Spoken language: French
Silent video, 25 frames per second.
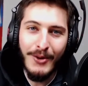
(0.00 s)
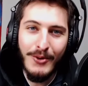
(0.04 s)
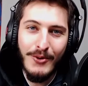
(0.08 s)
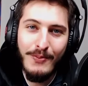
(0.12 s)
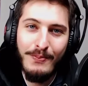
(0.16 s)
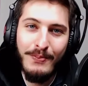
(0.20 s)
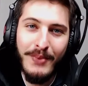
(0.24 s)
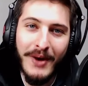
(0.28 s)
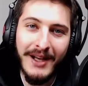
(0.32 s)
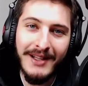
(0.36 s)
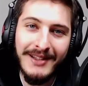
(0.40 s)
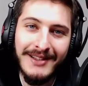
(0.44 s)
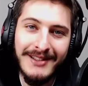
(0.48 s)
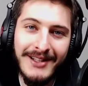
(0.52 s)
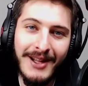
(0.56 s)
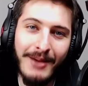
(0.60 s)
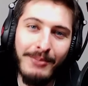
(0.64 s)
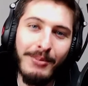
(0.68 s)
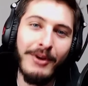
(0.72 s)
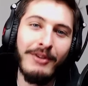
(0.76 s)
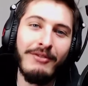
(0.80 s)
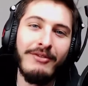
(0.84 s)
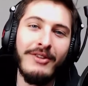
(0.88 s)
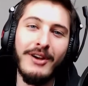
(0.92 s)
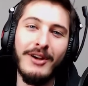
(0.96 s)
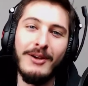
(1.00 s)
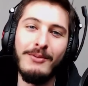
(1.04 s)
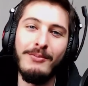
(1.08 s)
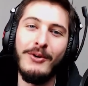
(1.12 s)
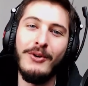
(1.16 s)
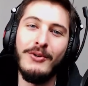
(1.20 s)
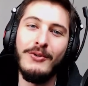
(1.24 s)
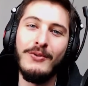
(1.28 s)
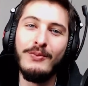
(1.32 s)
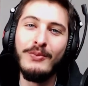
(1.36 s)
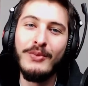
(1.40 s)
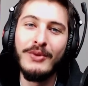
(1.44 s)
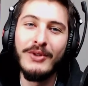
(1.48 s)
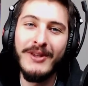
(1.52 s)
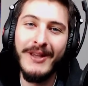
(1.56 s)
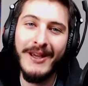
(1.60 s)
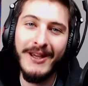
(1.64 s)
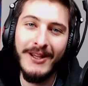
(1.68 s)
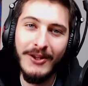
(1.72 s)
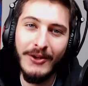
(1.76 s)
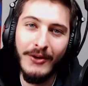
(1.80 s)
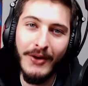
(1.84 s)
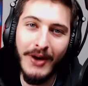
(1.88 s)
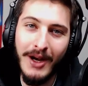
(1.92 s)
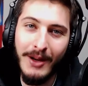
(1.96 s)
ou pas, si tu as préféré prendre une bouteille
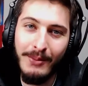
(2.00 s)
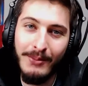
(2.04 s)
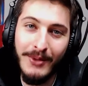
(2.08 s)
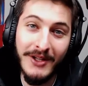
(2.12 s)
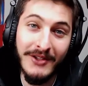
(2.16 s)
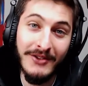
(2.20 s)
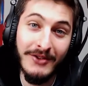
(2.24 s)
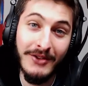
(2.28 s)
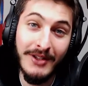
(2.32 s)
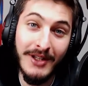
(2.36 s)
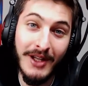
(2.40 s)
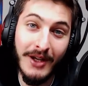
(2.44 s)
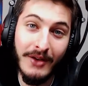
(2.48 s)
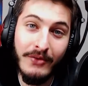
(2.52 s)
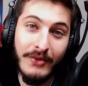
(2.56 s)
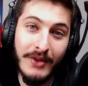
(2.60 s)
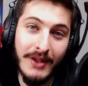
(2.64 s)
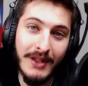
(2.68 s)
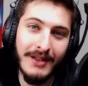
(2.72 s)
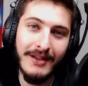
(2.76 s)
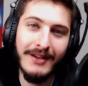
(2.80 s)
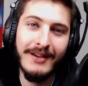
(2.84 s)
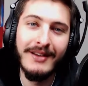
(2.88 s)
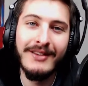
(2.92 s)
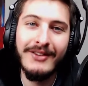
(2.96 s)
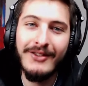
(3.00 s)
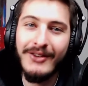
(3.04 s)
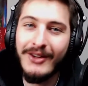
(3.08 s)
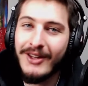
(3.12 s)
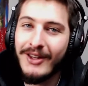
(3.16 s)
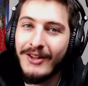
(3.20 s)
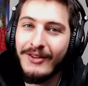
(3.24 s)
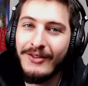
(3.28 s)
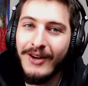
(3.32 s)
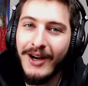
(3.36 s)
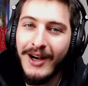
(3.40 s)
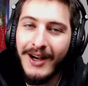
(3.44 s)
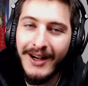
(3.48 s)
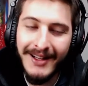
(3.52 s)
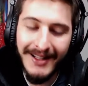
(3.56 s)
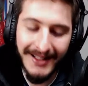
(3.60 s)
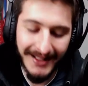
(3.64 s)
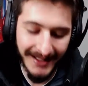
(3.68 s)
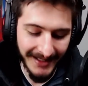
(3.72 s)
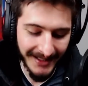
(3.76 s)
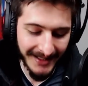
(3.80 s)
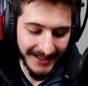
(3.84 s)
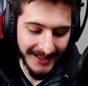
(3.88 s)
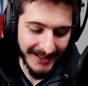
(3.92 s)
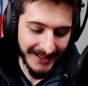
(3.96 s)
d'eau à la place de ta fille, c'est toi qui vois.
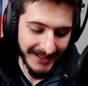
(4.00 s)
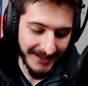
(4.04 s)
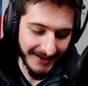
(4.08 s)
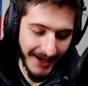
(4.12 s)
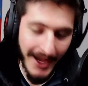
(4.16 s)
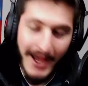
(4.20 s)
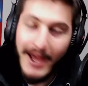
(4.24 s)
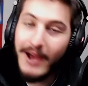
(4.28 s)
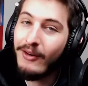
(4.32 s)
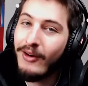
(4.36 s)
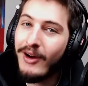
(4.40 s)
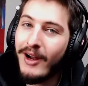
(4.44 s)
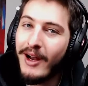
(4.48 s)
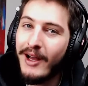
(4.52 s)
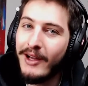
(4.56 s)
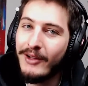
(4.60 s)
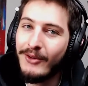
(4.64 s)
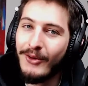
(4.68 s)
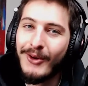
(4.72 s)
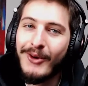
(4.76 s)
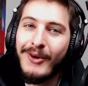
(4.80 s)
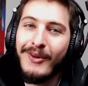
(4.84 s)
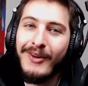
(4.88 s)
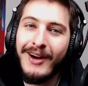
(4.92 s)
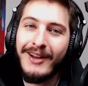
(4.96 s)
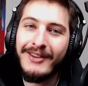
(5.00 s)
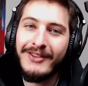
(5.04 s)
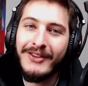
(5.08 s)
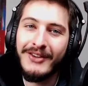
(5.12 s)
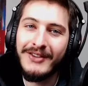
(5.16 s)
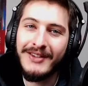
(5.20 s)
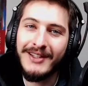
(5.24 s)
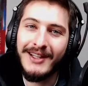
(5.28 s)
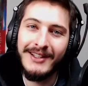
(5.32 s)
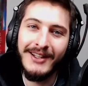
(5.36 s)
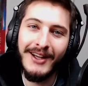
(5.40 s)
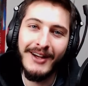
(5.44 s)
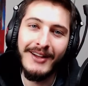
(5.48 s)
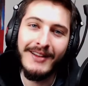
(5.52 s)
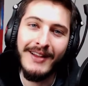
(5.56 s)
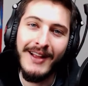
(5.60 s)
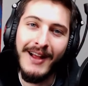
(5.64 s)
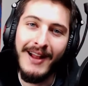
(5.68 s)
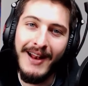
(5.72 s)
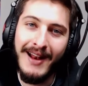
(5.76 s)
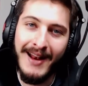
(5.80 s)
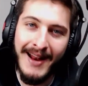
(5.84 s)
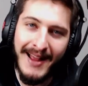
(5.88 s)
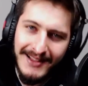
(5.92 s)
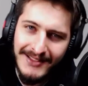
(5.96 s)
Et voilà, donc on va voir ce que ça donne.
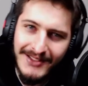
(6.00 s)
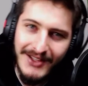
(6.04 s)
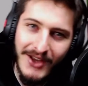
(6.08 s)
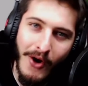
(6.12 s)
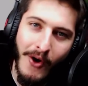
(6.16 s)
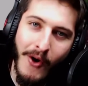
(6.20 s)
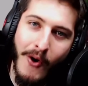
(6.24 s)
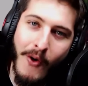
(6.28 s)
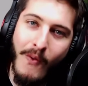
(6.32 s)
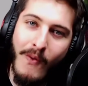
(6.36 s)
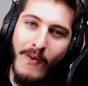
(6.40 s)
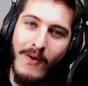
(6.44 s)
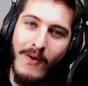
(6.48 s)
Let's go